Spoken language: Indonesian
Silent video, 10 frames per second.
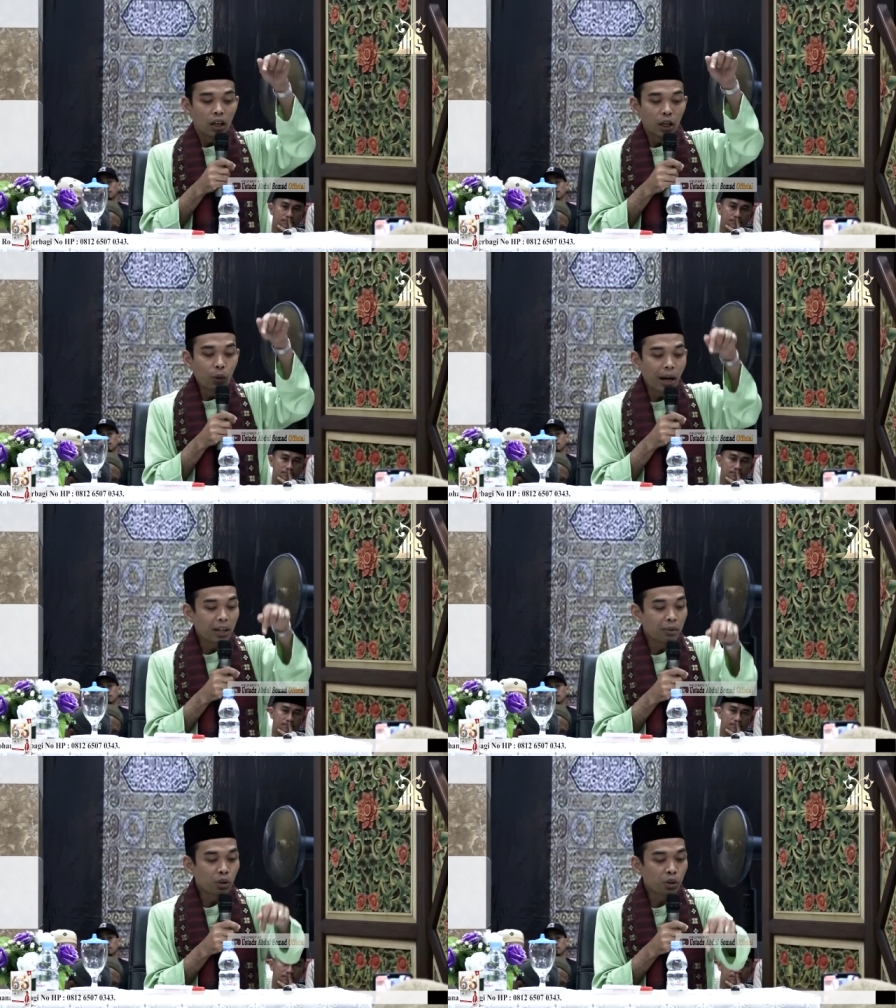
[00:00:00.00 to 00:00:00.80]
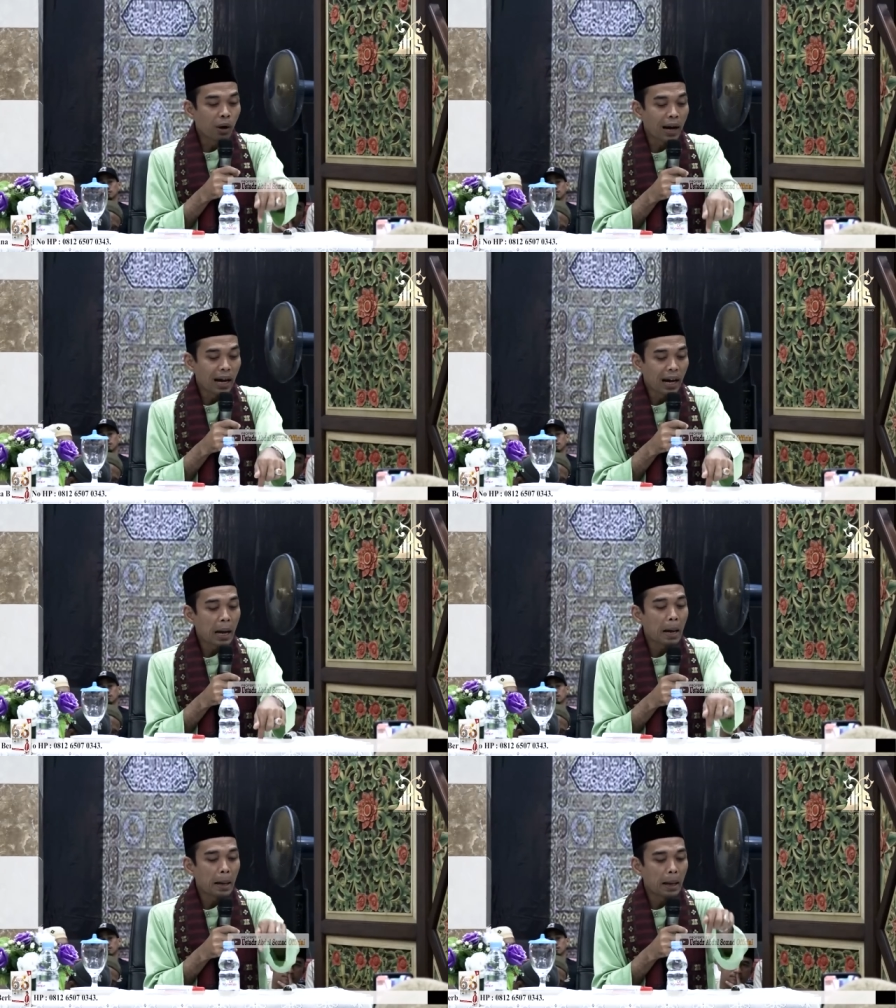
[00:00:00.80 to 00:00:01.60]

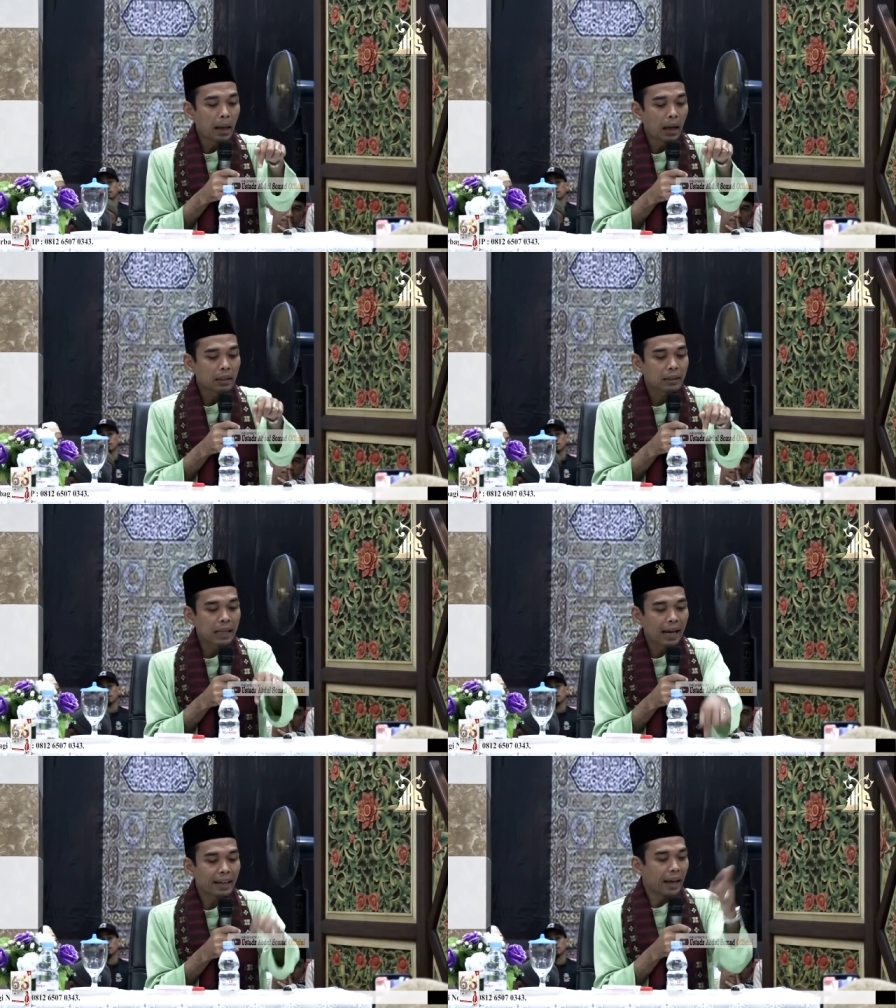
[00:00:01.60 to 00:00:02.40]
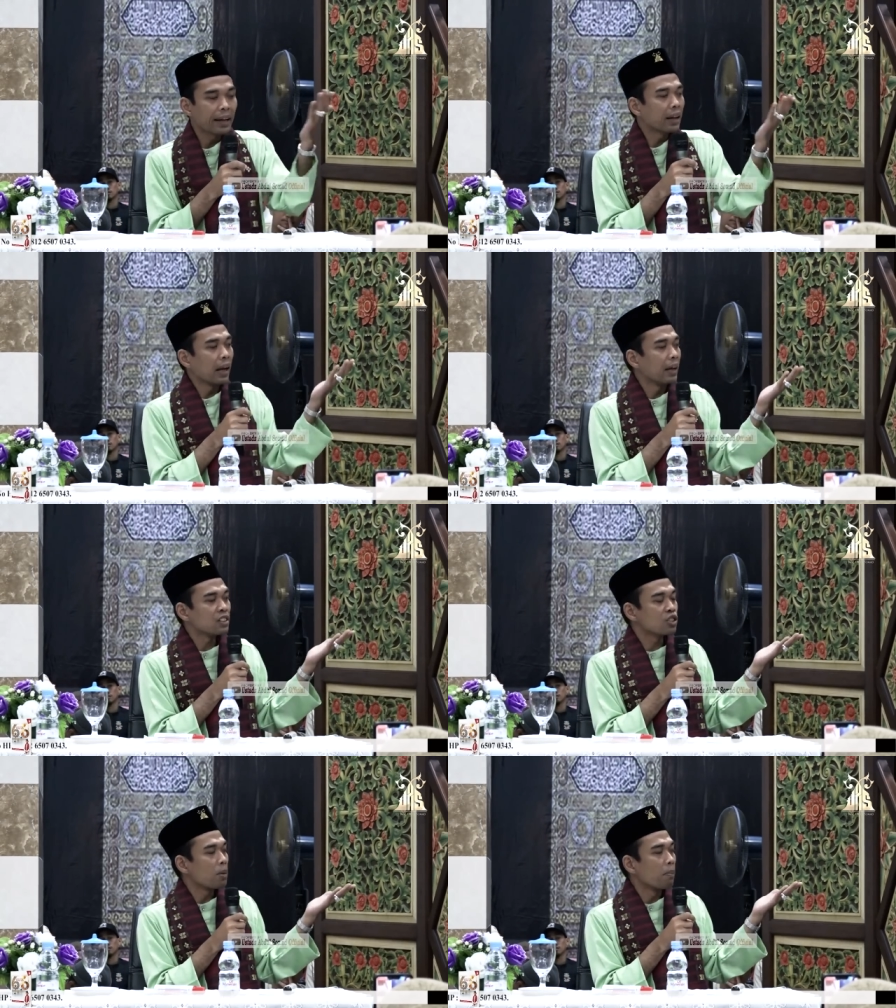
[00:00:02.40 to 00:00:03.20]
2002 Thai
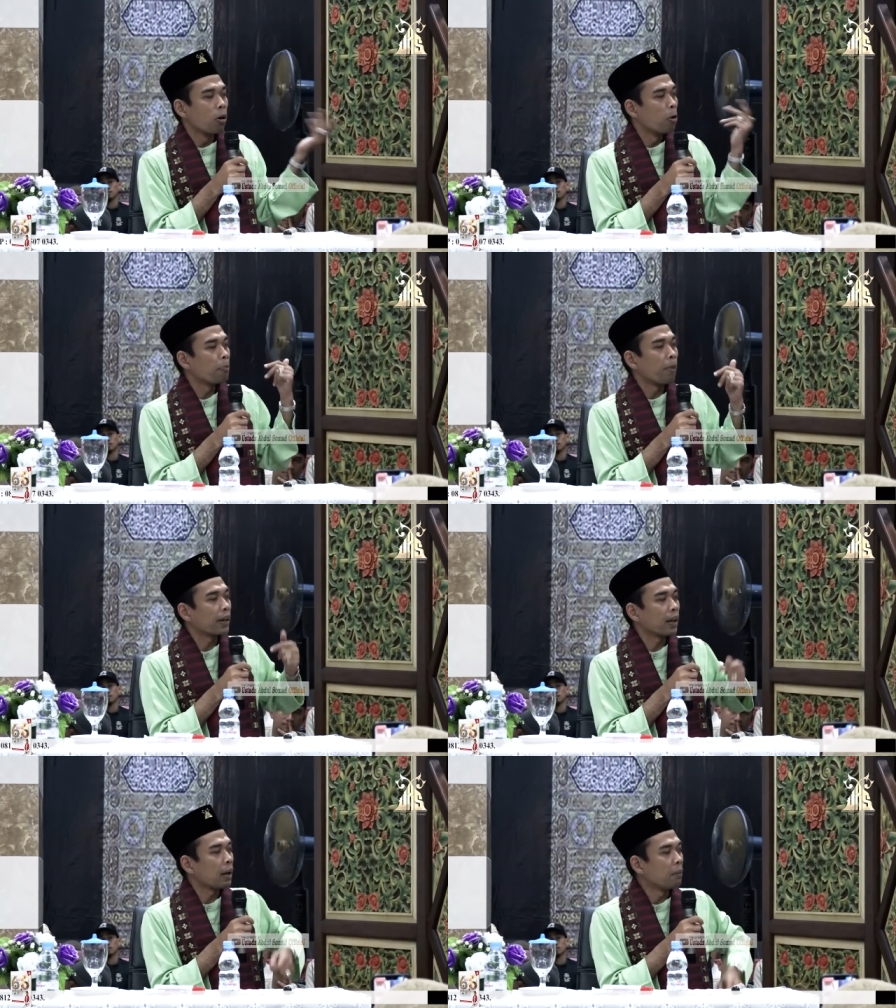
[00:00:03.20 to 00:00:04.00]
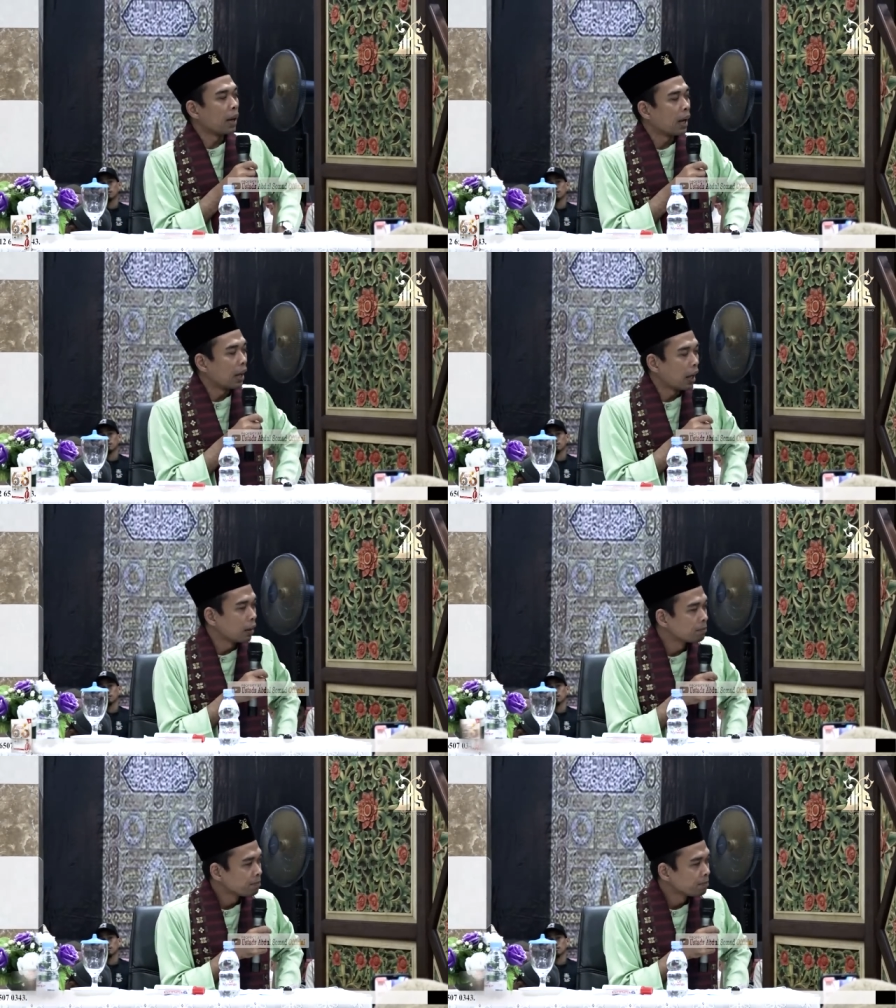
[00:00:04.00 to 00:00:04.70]
Airlines belum pakai label halal.